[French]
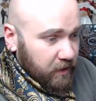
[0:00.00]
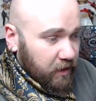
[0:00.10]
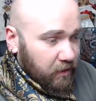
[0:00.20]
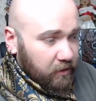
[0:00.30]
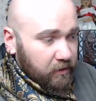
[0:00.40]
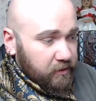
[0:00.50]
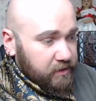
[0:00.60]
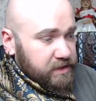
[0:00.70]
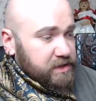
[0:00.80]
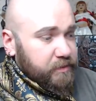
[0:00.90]

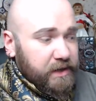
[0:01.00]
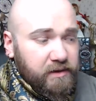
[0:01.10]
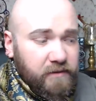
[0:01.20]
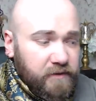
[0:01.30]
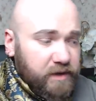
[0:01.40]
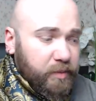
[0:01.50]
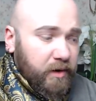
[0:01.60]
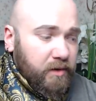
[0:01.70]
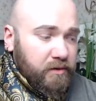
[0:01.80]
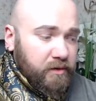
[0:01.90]
Euh, j'ai bien envie de
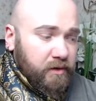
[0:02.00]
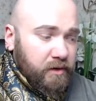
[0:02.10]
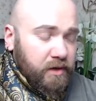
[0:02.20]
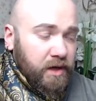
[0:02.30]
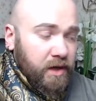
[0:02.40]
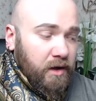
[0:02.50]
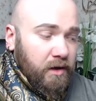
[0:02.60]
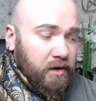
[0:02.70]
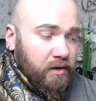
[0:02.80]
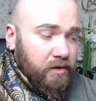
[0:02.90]
prendre
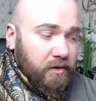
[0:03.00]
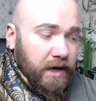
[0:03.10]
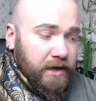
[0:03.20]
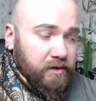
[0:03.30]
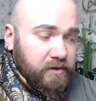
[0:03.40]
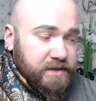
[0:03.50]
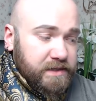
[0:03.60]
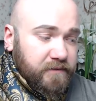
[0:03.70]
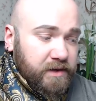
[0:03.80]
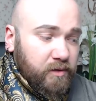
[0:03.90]
euh, l'oracle
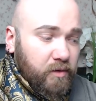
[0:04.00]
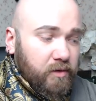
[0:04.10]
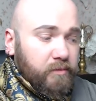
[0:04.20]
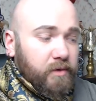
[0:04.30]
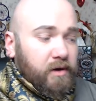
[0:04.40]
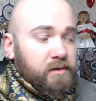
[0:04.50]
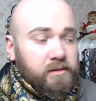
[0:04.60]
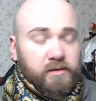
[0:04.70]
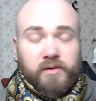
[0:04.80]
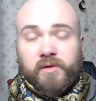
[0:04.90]
Divine Home
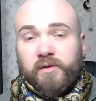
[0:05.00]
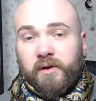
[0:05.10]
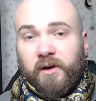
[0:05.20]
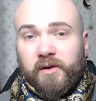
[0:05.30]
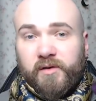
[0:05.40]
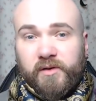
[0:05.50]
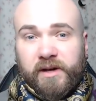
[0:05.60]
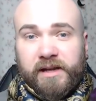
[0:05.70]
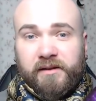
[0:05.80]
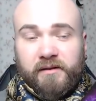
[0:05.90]
de euh,
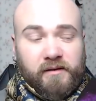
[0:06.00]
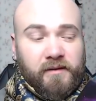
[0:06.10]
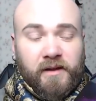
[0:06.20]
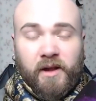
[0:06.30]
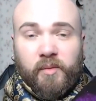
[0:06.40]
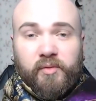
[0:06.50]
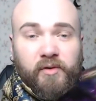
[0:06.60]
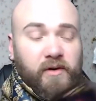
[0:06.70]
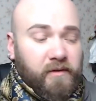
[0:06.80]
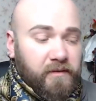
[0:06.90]
Dorine
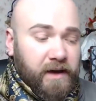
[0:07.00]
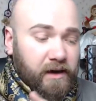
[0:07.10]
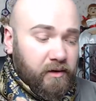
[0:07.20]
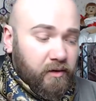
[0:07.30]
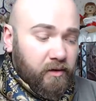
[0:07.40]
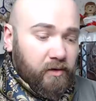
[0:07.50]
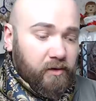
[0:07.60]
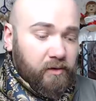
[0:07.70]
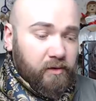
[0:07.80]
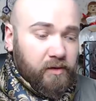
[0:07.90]
pour faire
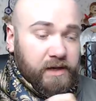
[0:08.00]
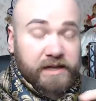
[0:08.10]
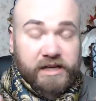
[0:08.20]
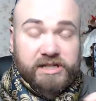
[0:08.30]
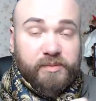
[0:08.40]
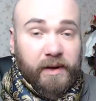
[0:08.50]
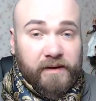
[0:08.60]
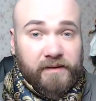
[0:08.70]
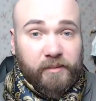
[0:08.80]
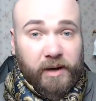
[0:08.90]
euh, l'énergie
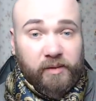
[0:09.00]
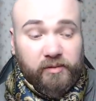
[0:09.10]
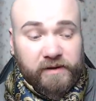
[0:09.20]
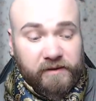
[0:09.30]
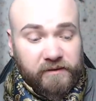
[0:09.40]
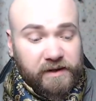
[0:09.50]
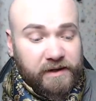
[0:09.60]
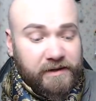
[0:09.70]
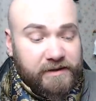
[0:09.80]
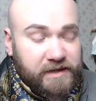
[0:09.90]
principale, pour
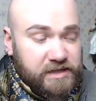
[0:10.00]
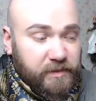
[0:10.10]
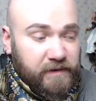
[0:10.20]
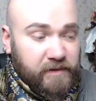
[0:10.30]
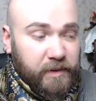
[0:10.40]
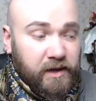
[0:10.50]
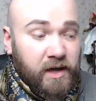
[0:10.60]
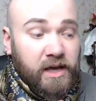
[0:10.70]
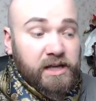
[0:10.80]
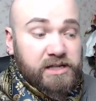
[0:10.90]
définir l'énergie principale.
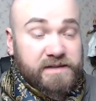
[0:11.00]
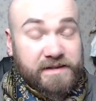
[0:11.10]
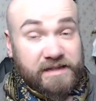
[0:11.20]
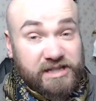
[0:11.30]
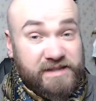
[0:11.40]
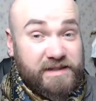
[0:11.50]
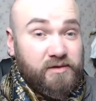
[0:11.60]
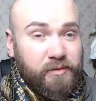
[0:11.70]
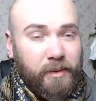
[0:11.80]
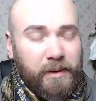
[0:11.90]
J'essaye de
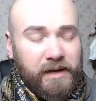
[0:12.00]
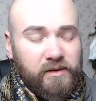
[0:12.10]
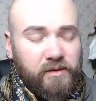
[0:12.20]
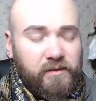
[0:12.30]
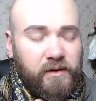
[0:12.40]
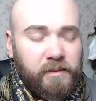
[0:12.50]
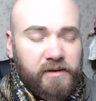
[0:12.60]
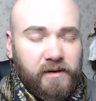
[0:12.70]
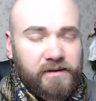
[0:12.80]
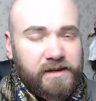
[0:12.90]
ne pas parler trop fort, parce
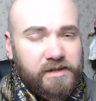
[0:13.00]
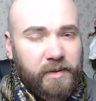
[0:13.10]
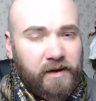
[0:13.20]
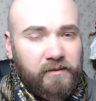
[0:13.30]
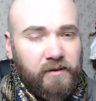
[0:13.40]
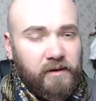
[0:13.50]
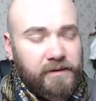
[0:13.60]
que dès que je parle fort,